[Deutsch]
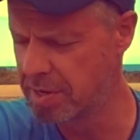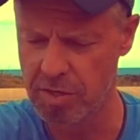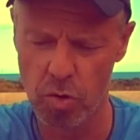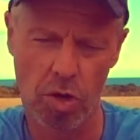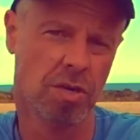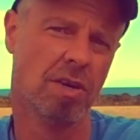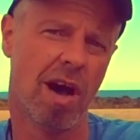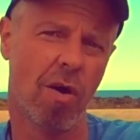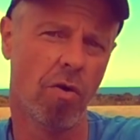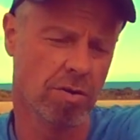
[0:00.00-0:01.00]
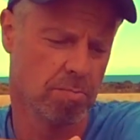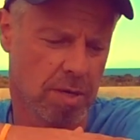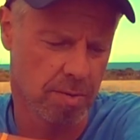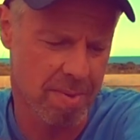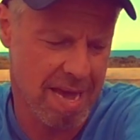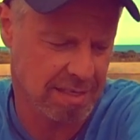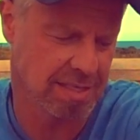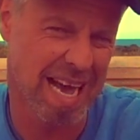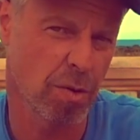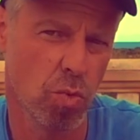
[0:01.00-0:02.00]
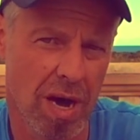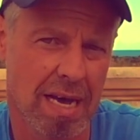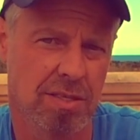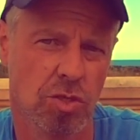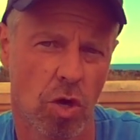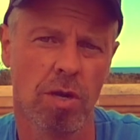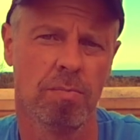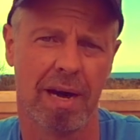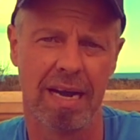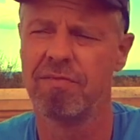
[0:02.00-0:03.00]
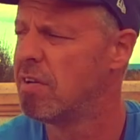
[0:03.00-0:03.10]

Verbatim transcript: einer trockenen Haut, mit dem ersten akkuraten Sonnenbrand.